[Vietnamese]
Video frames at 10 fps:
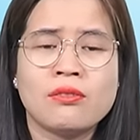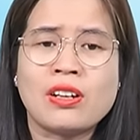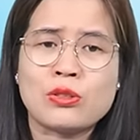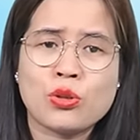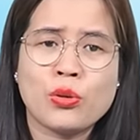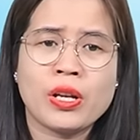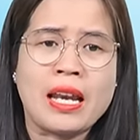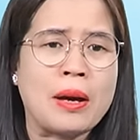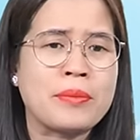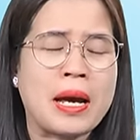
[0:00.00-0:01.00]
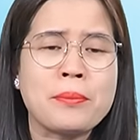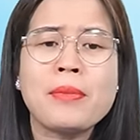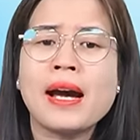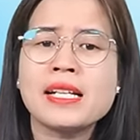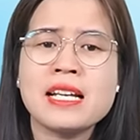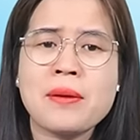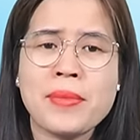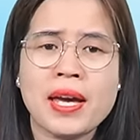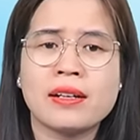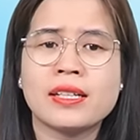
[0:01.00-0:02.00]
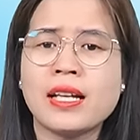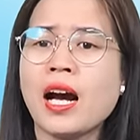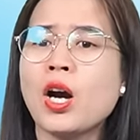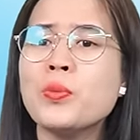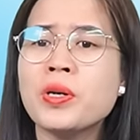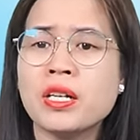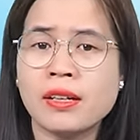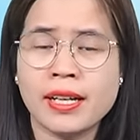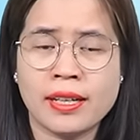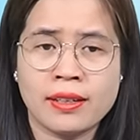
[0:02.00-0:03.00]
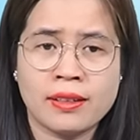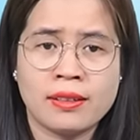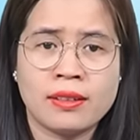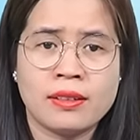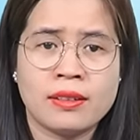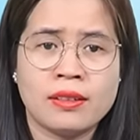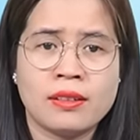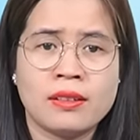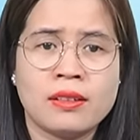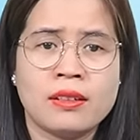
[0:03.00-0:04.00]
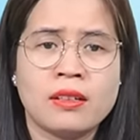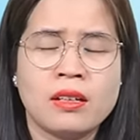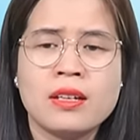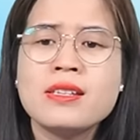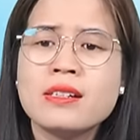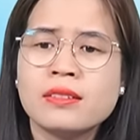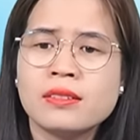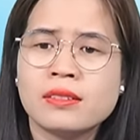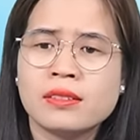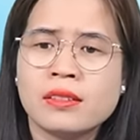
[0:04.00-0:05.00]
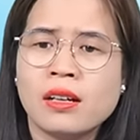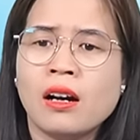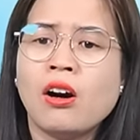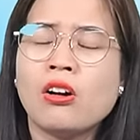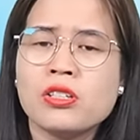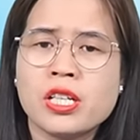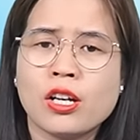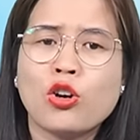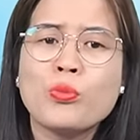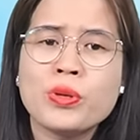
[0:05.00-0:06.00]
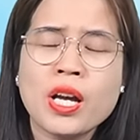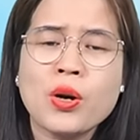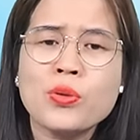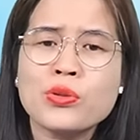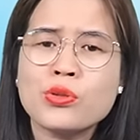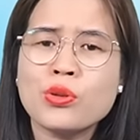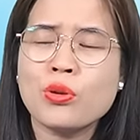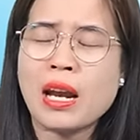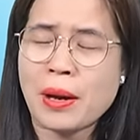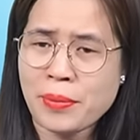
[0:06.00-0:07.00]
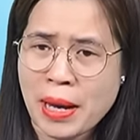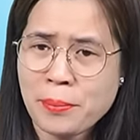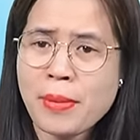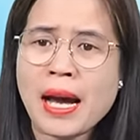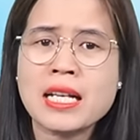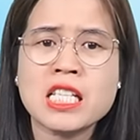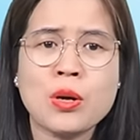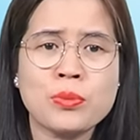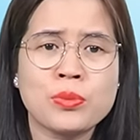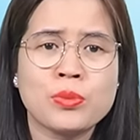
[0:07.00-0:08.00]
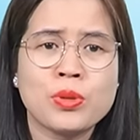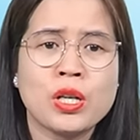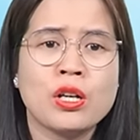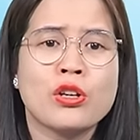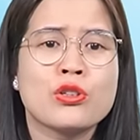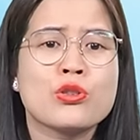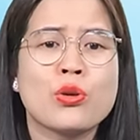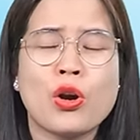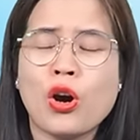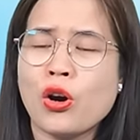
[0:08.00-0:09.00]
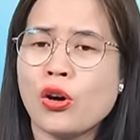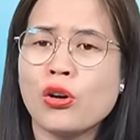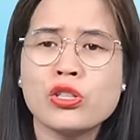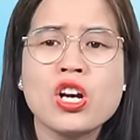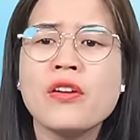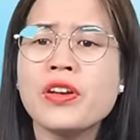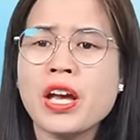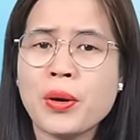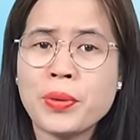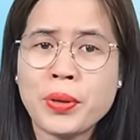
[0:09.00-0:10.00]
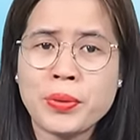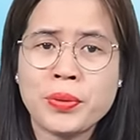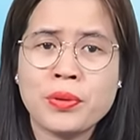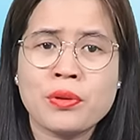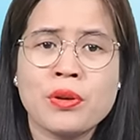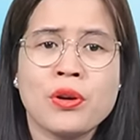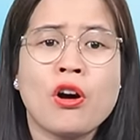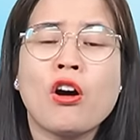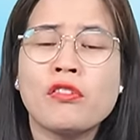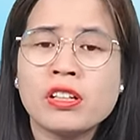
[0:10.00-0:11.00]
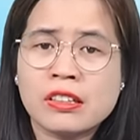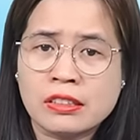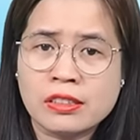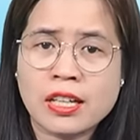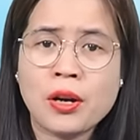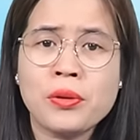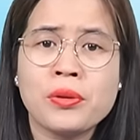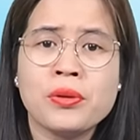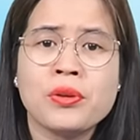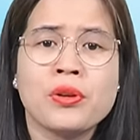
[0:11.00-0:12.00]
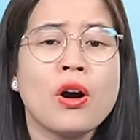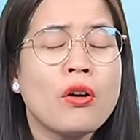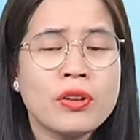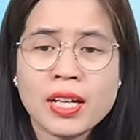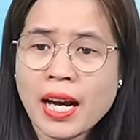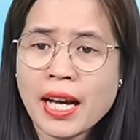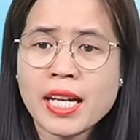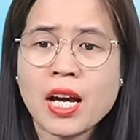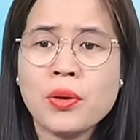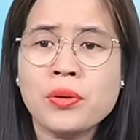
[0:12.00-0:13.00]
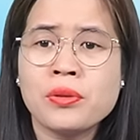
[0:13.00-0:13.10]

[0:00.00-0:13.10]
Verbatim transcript: và rồi làm đám ma cha mẹ người ta không cười nhưng họ chỉ cùng nhau làm đám ma xong rồi họ có chơi với nhau đâu họ vẫn từ nhau họ vẫn cãi nhau